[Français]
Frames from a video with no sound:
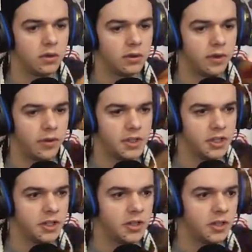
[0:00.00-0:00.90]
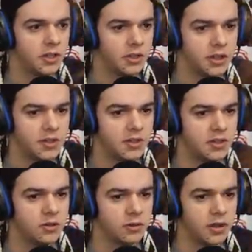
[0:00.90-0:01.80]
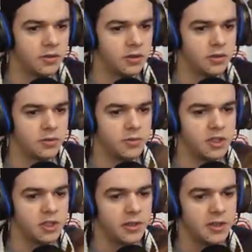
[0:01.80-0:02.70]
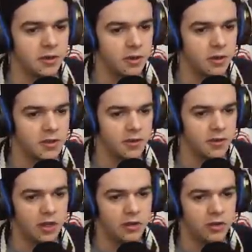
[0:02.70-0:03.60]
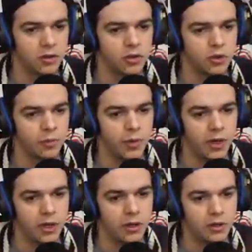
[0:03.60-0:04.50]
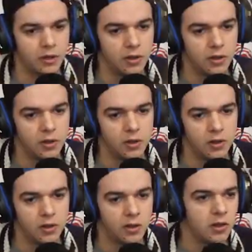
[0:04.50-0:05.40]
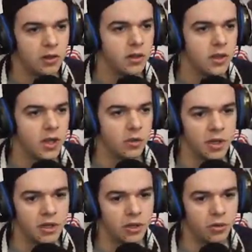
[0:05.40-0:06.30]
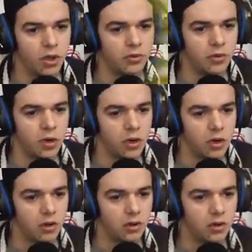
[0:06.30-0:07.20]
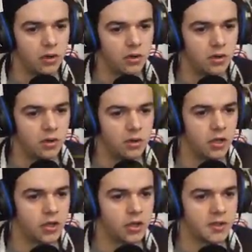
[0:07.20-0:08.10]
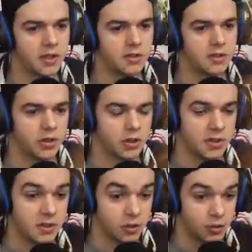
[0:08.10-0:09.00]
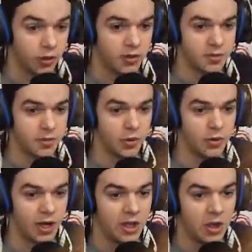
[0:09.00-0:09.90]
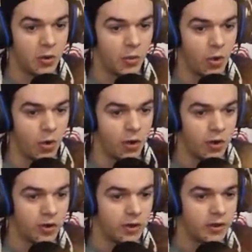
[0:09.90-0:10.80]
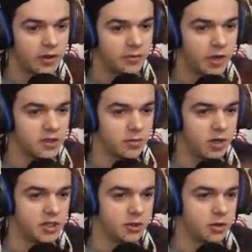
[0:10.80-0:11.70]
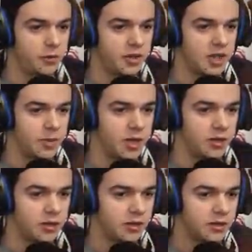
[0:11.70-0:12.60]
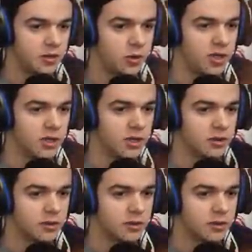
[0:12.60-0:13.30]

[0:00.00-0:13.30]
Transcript: Ça va, j'ai j'ai 6 secondes d'avance, même si je fais des erreurs, ça va. Tant que je tombe pas. Il y a combien Il y a 3 tours. Ah, je suis en stress. Je suis en stress quand je suis premier, je sais pas pourquoi. Par exemple, là, j'ai encore fait de la merde. C'est compliqué, hein.